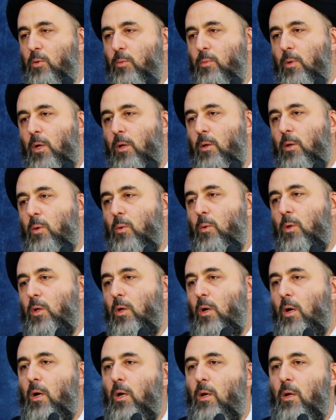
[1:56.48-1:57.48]
سبحانه
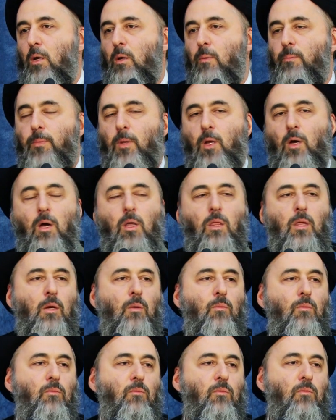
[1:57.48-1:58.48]
وتعالى هذا
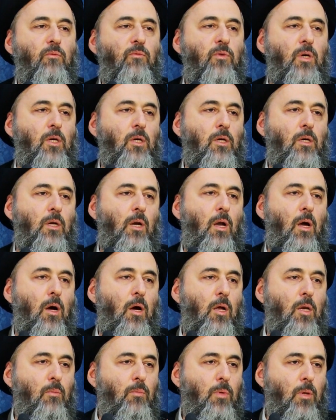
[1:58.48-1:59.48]
المفك
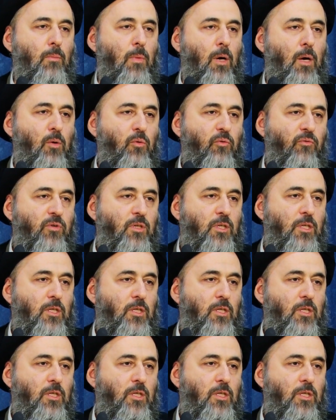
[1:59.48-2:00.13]
العالم المعروف